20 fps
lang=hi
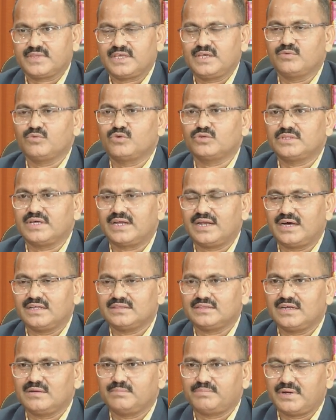कि वो
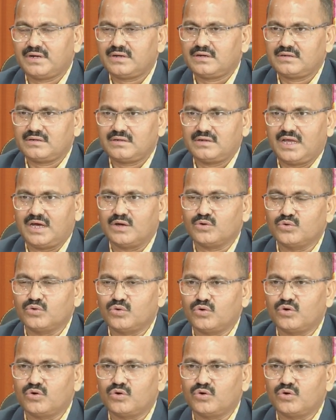धरातल पर लागू